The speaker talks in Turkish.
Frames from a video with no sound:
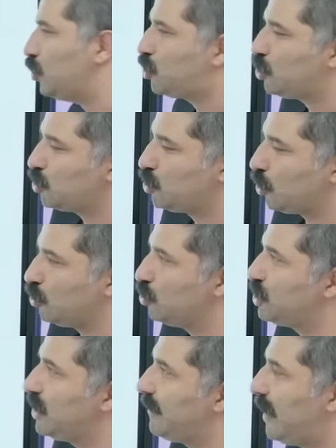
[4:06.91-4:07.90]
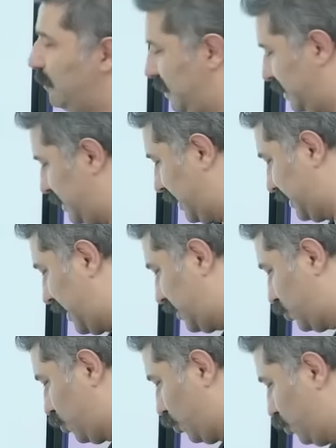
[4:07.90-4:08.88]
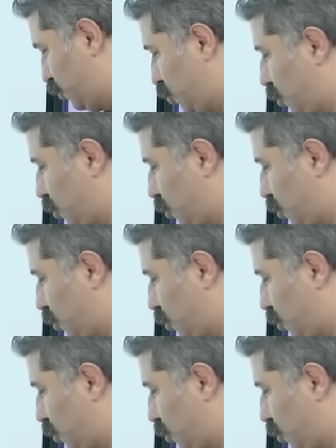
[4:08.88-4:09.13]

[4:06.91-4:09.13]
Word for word: Üçüncü sorunun cevabı ya da sorunu bir